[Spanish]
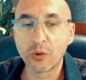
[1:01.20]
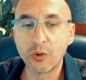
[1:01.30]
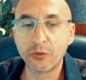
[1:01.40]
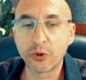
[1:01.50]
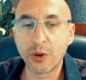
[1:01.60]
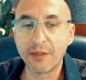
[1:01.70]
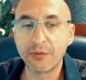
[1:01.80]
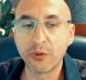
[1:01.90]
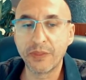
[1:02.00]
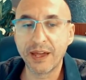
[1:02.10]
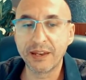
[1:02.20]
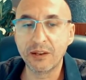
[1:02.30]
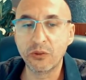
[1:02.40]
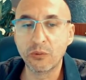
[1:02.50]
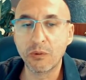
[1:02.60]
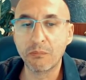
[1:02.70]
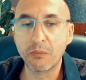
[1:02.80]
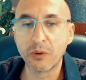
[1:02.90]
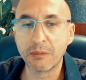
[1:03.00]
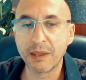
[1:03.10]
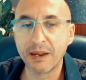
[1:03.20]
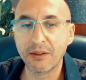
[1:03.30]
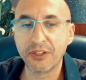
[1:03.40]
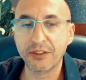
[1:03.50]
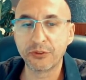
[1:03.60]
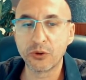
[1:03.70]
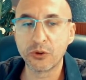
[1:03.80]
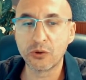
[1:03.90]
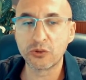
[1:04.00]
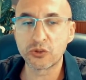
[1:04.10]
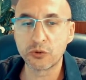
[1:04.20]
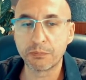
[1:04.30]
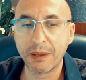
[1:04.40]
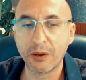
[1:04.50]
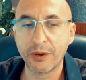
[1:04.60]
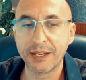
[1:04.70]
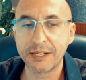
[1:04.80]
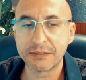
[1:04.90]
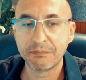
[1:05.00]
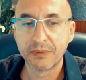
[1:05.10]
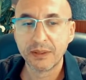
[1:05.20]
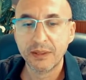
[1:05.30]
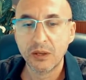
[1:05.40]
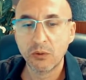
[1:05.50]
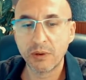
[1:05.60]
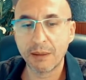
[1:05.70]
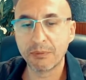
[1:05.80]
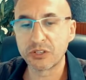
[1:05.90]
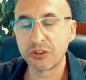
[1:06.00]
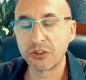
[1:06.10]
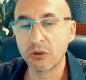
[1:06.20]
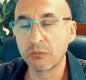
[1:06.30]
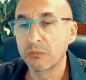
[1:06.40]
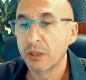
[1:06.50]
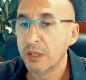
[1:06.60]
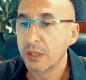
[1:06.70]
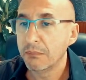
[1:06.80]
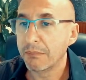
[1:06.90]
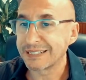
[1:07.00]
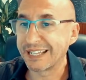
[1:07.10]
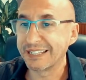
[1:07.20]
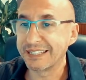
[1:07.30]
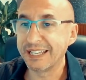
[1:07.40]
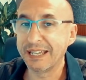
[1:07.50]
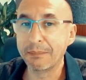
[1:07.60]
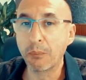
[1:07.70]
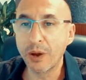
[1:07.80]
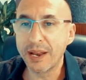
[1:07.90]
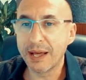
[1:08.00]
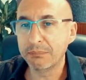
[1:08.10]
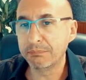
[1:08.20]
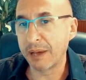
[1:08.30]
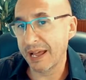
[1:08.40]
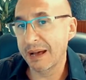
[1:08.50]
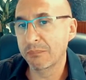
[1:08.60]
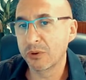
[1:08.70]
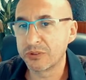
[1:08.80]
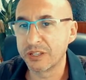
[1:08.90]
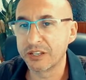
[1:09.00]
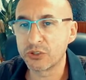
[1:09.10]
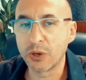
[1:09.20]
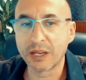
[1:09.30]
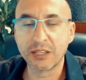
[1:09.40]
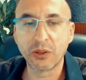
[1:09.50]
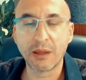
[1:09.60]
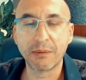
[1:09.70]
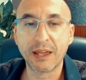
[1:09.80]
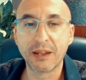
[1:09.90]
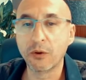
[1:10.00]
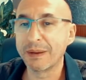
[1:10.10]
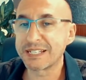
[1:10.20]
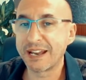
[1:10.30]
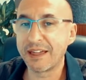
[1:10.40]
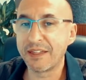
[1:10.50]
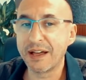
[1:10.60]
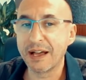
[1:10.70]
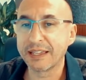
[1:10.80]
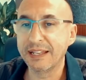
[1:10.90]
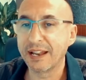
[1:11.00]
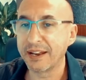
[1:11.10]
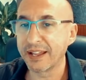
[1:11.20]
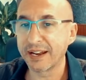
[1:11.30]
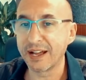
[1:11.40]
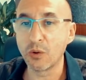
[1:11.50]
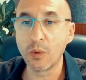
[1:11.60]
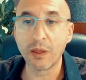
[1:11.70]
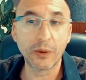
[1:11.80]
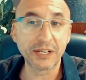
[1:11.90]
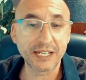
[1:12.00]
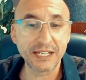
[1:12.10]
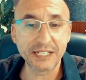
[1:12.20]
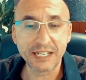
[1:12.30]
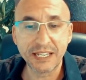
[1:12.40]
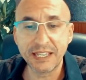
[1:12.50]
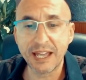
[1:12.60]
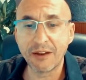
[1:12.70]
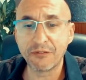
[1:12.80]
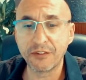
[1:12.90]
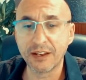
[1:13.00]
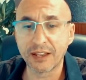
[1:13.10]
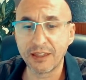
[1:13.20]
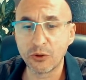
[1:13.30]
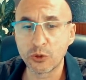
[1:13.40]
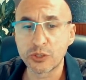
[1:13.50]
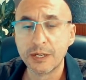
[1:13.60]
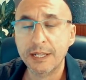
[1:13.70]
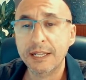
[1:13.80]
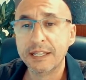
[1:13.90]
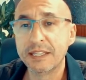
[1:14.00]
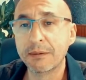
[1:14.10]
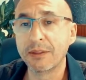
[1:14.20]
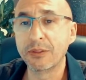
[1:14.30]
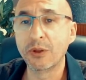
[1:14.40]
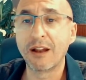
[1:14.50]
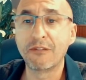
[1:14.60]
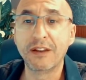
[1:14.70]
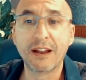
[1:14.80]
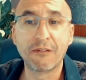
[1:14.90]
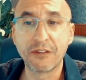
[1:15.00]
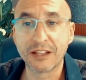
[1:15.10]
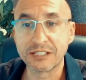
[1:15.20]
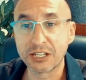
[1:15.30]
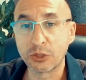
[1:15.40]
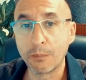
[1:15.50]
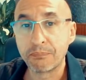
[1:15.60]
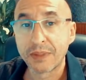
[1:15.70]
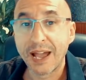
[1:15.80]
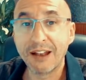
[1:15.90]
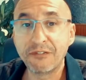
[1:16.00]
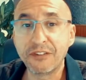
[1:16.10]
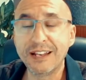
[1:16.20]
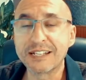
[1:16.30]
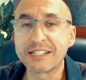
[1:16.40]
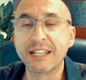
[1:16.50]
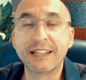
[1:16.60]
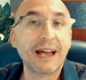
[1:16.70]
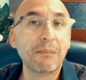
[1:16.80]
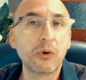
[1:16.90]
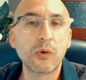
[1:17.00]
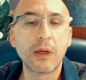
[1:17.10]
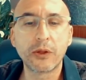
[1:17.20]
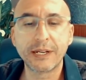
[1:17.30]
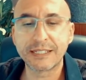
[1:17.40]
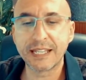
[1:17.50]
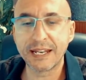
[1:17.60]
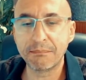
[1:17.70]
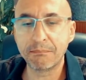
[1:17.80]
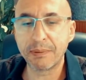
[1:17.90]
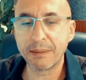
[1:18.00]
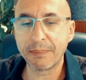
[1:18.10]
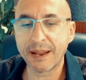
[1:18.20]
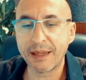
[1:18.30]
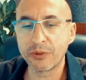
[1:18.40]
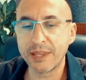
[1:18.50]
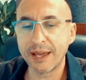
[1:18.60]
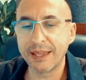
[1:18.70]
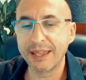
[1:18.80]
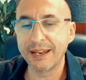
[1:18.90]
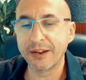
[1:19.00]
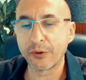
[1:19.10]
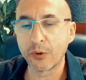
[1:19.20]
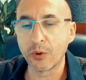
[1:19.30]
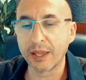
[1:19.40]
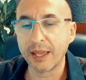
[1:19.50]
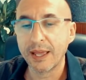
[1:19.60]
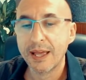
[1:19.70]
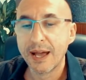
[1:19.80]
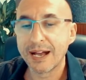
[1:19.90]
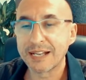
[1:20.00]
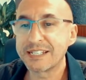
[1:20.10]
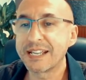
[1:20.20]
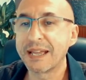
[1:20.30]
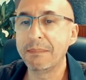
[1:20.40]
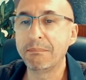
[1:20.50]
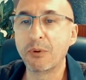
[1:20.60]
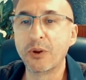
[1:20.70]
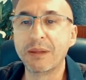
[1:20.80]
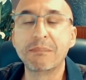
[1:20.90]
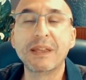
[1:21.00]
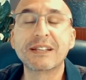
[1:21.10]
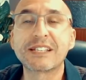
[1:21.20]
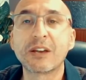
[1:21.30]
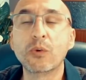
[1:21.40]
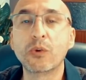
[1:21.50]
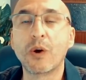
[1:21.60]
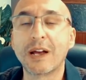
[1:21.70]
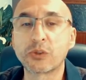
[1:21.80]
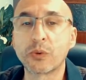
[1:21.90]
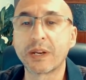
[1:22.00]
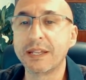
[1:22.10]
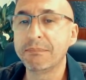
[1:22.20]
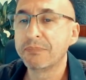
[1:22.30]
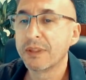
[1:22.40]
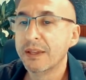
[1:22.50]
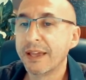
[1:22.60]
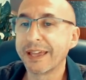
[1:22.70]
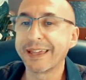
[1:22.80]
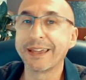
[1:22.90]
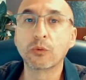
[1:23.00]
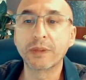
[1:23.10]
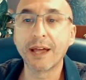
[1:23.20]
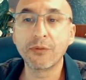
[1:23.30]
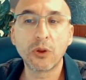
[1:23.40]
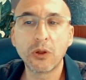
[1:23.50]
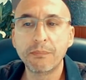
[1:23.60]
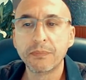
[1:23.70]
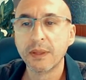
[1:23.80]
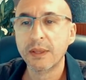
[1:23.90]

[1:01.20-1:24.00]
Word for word: controlando Daniel Dubo muy bien el centro con sus peones. Una posición bastante buena para ambos. De hecho, aquí todavía no pasa nada. Aquí las negras han jugado E6 y alfil G2 llevando el alfil al fiancheto. Alfil E7, ambos jugadores tienen preparado ya el enroque, así que ponen bien seguro a su rey ejecutándolo